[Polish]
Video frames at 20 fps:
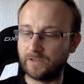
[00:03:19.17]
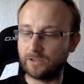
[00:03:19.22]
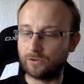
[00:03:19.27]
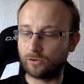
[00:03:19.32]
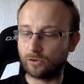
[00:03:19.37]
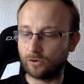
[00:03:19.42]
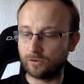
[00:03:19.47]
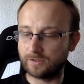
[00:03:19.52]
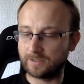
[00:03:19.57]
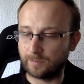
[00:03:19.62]
nie
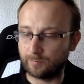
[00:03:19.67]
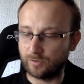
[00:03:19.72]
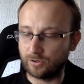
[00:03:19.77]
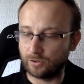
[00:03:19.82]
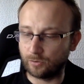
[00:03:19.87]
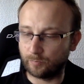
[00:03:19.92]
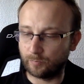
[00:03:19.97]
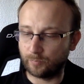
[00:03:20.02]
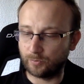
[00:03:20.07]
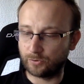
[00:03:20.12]
do końca mi
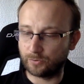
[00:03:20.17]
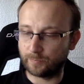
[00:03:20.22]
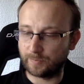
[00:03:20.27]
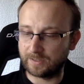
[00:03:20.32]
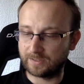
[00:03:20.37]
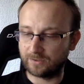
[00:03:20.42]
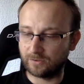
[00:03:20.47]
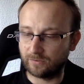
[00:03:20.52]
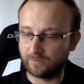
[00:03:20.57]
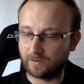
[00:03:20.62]
to
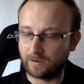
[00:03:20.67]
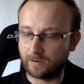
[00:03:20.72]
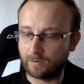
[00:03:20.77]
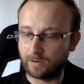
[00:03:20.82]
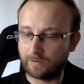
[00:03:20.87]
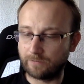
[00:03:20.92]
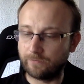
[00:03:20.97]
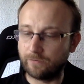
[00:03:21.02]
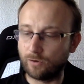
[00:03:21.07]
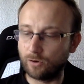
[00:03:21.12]

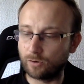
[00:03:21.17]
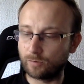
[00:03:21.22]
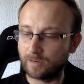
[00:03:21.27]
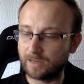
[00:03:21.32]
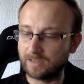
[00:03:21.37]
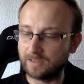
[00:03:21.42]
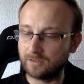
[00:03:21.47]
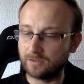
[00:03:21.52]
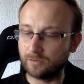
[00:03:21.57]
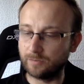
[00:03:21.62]
podpasowała
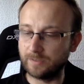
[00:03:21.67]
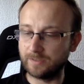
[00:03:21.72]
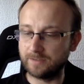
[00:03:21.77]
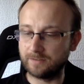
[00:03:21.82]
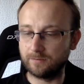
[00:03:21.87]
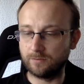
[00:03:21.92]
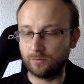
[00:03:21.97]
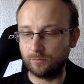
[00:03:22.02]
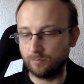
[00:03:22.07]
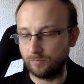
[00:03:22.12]
forma,
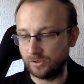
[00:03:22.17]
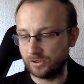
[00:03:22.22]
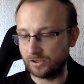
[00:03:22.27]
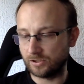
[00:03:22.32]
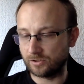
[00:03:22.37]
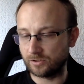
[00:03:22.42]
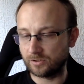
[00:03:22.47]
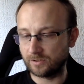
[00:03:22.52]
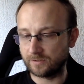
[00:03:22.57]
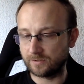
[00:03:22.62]
natomiast no,
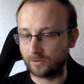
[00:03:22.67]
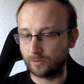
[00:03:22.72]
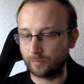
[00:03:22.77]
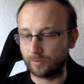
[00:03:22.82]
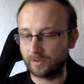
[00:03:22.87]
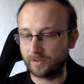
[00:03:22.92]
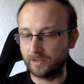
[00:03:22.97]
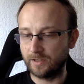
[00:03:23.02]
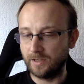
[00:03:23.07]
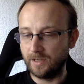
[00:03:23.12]
myślę, że to jest
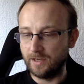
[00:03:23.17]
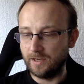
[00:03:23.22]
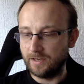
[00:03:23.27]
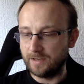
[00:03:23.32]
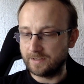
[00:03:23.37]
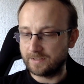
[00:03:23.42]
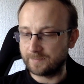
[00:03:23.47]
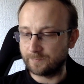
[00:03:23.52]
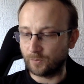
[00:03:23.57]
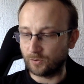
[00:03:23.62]
dobry
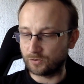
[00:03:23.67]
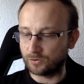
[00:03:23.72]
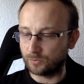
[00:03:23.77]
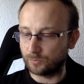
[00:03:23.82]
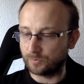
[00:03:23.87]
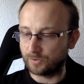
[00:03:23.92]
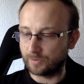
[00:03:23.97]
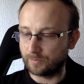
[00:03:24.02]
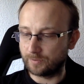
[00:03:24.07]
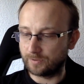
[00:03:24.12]

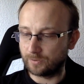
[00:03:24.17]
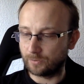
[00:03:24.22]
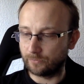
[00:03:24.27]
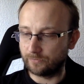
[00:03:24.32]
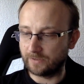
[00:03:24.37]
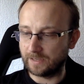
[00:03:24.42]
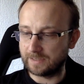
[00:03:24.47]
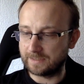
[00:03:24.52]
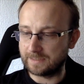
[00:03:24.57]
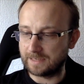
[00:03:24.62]
sposób, żeby tą
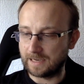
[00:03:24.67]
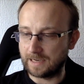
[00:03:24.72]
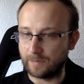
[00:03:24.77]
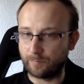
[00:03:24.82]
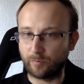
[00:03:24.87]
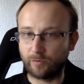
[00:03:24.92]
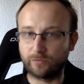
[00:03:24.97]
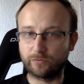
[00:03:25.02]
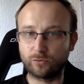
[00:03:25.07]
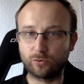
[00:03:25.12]

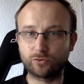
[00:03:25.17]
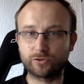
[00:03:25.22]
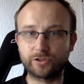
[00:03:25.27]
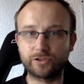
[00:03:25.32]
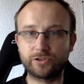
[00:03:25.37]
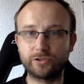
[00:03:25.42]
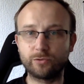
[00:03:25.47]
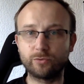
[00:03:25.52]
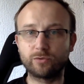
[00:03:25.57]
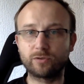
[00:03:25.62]
wiedzę
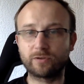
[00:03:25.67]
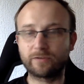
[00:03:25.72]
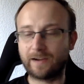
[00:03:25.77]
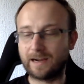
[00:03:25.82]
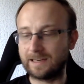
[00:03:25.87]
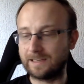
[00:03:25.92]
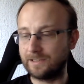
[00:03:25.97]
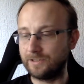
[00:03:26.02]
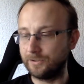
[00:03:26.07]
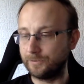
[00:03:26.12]
powtórzyć i
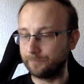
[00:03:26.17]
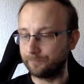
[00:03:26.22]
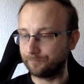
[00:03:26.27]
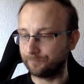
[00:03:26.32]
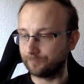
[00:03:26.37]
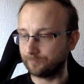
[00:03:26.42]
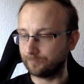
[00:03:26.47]
utrwalić.